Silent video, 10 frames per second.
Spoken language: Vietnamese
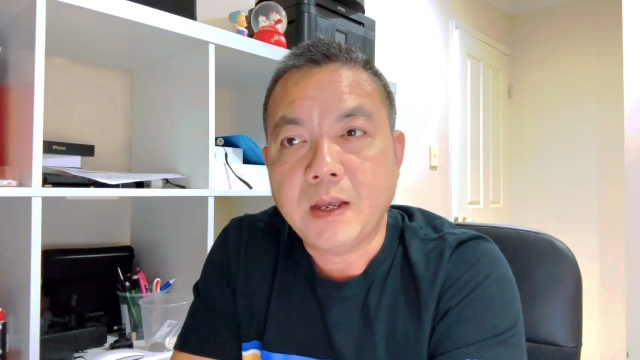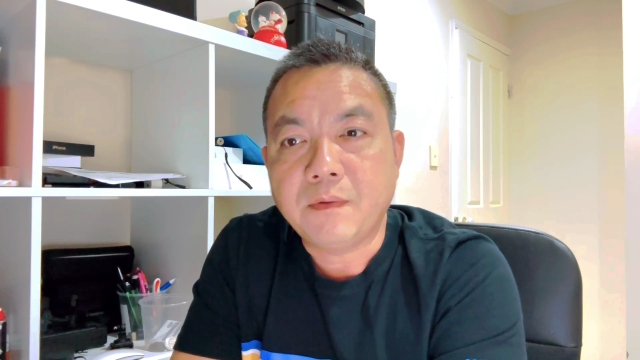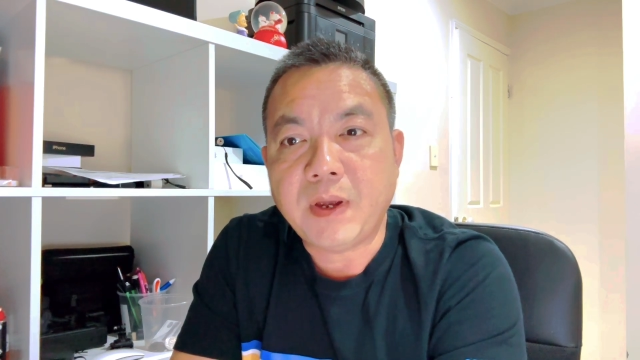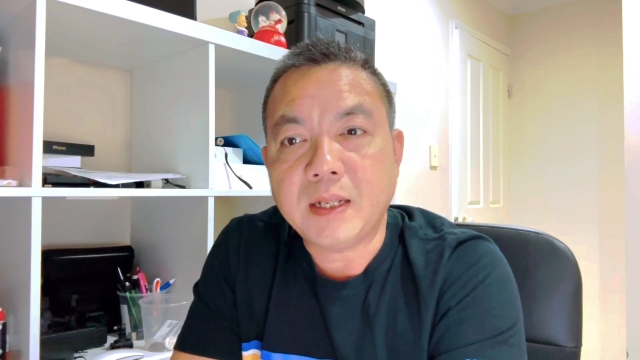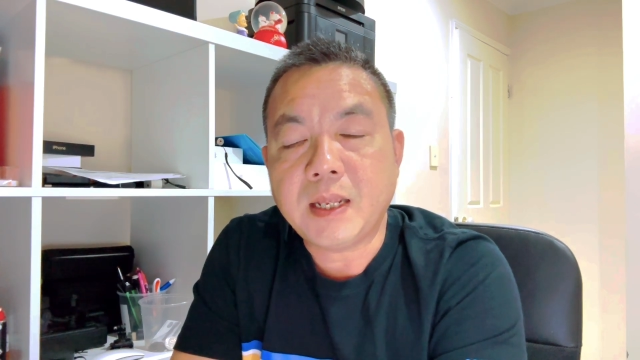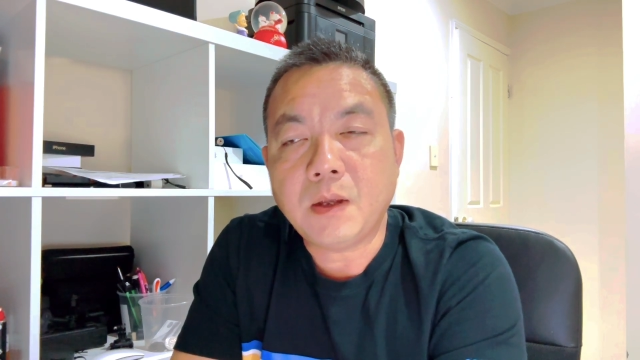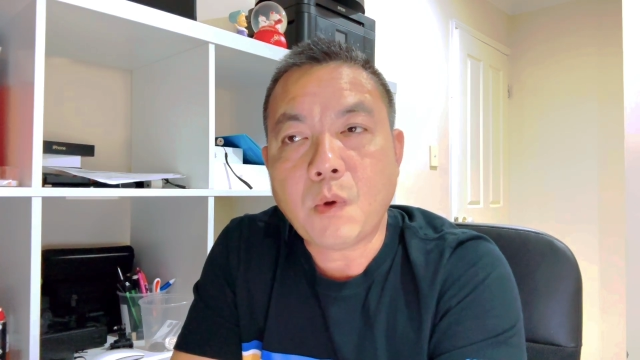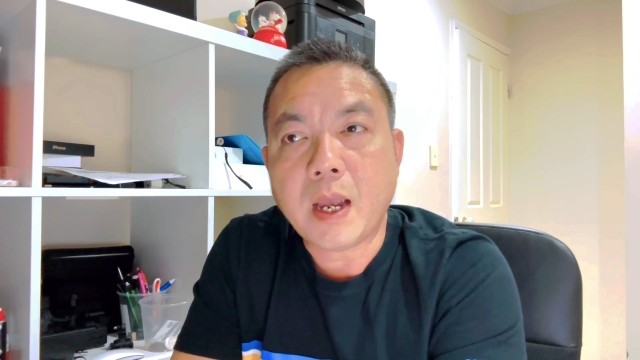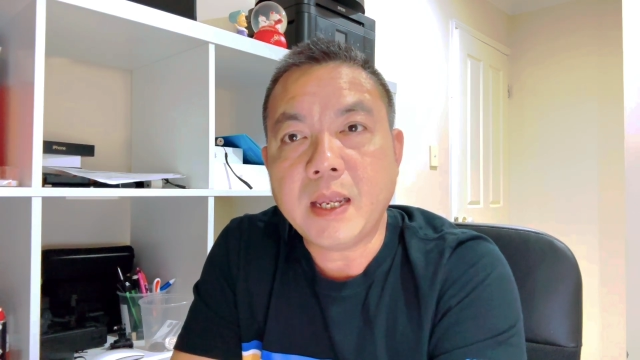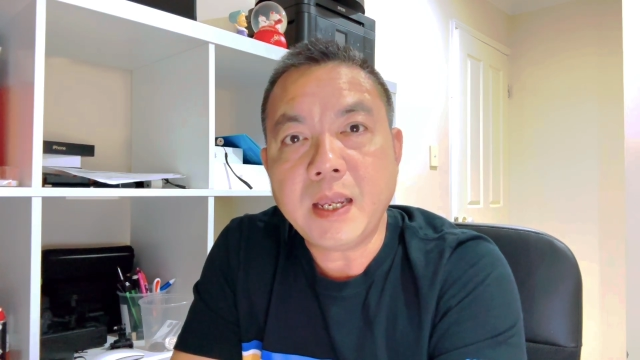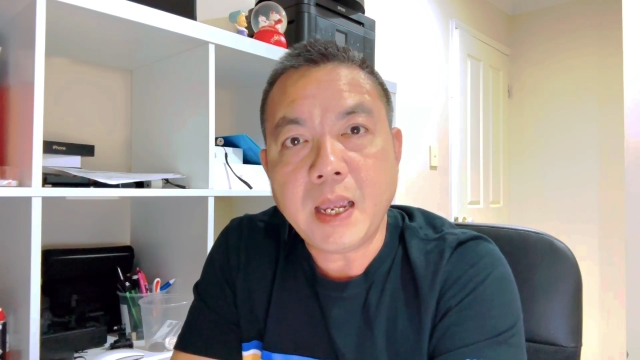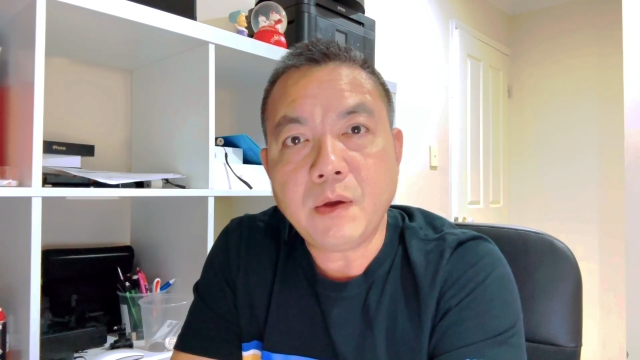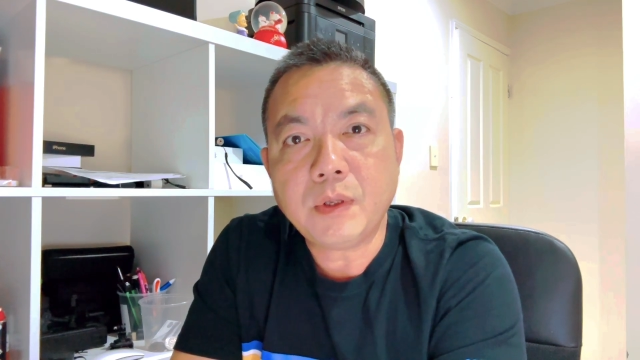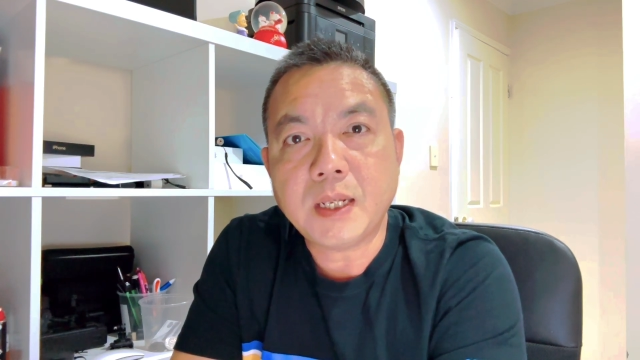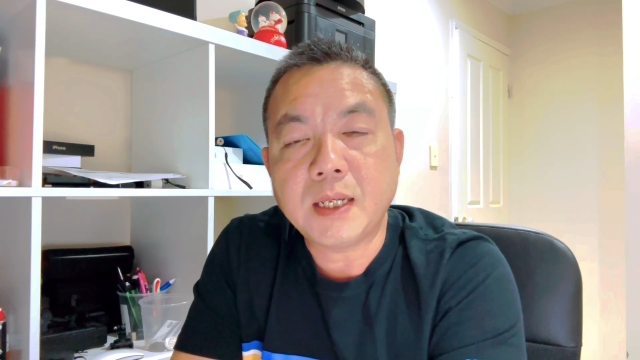Vậy thì ngoài
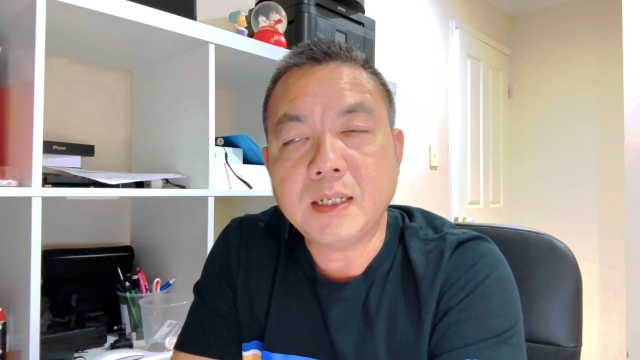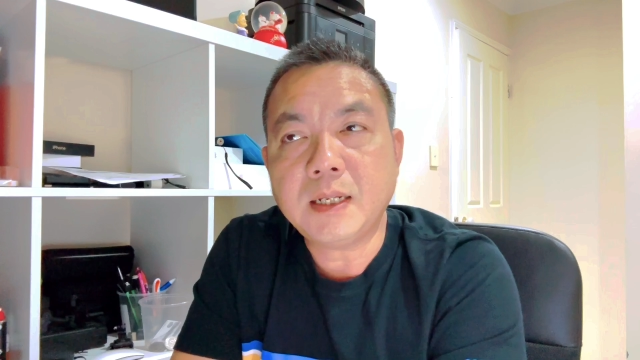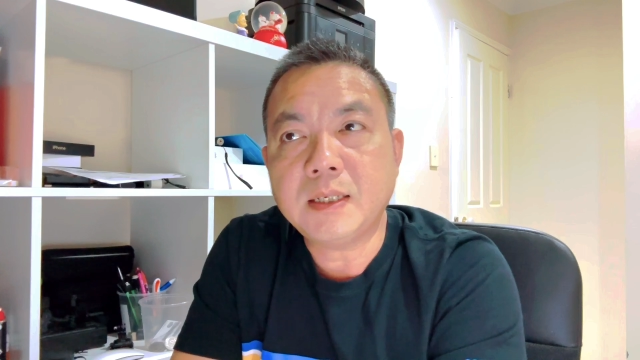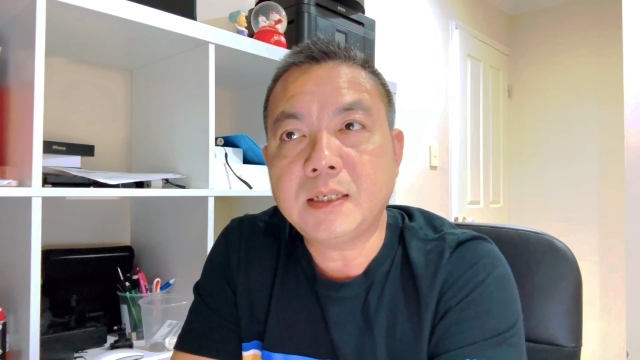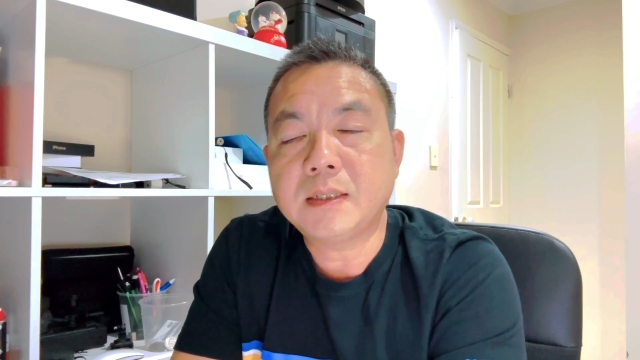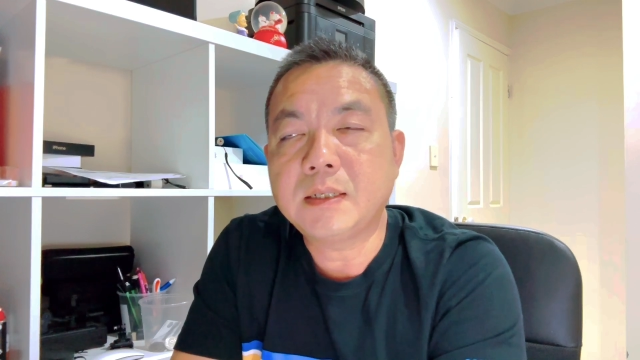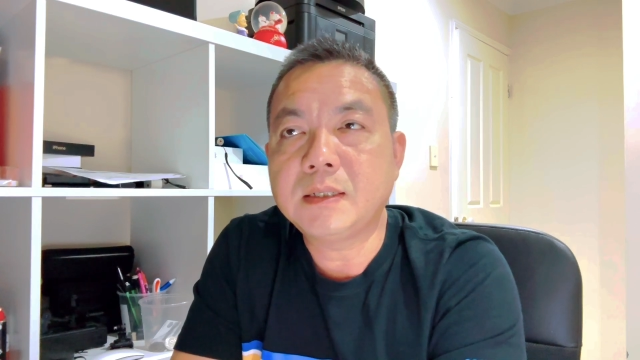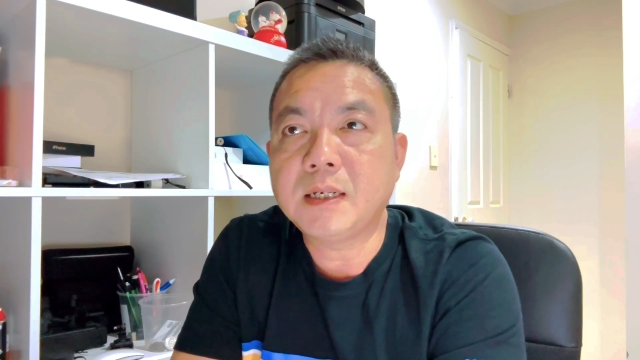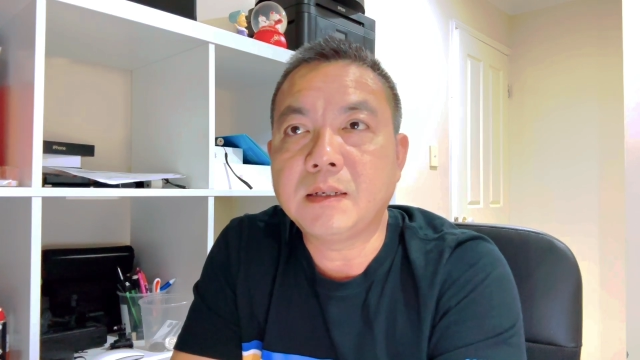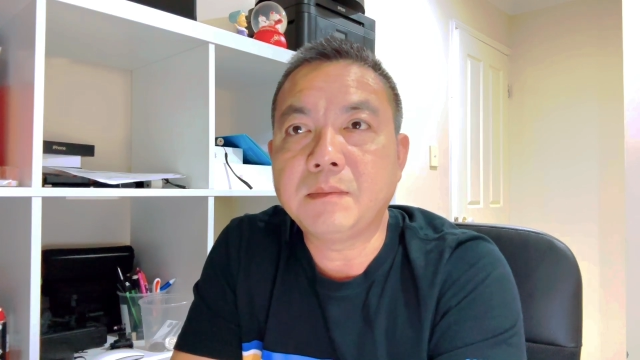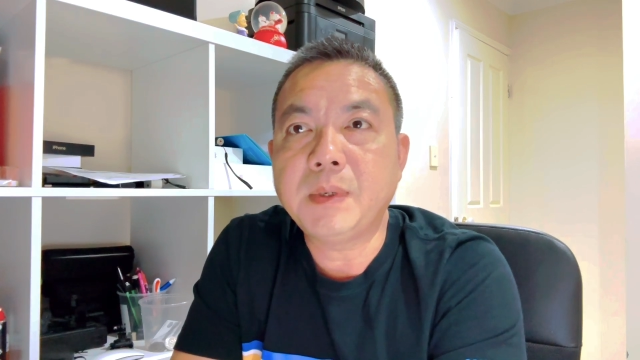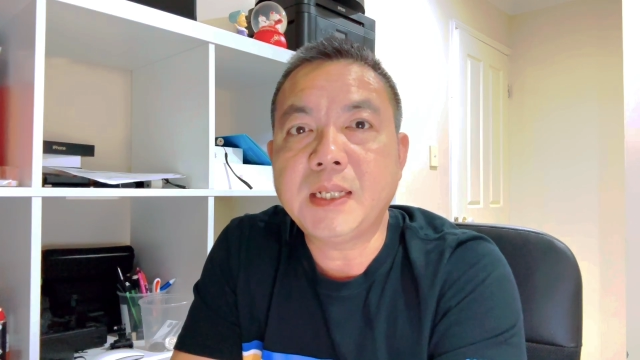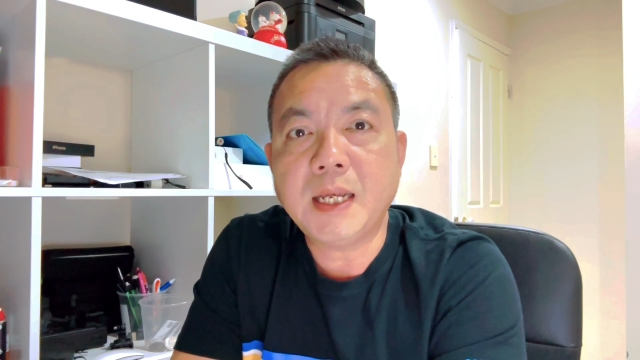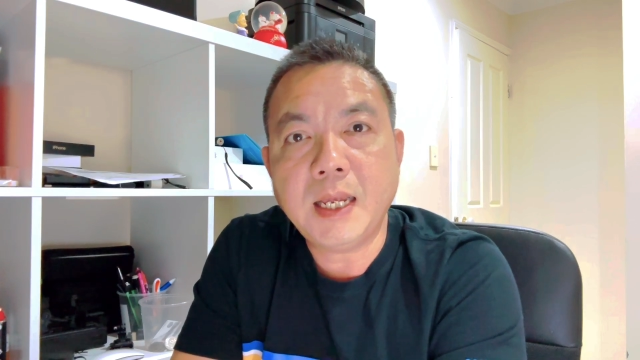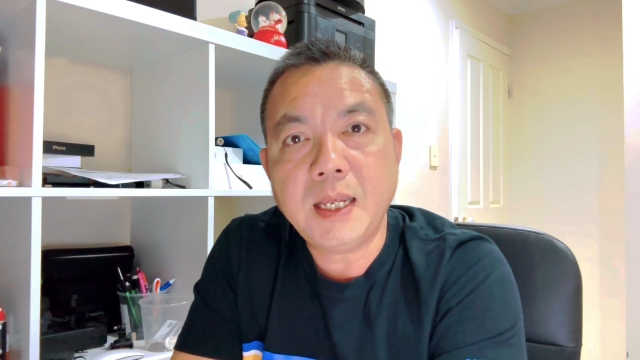IELTS thì những chương trình
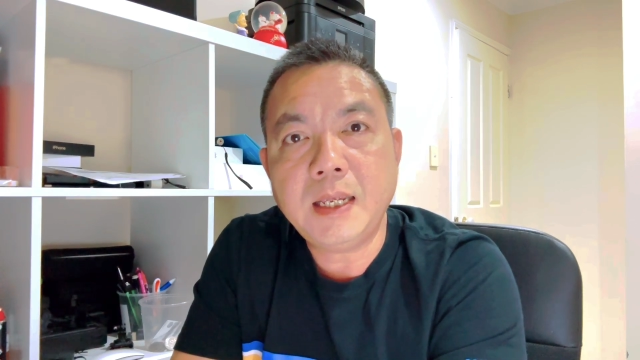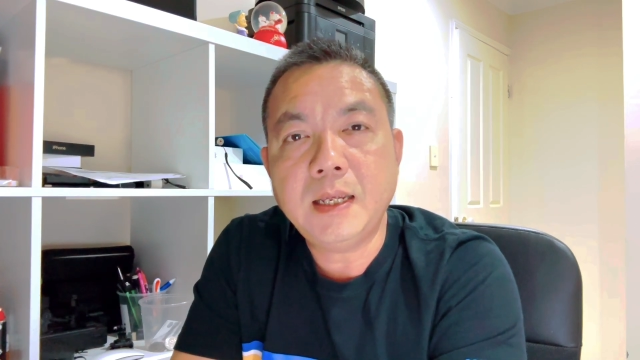PTE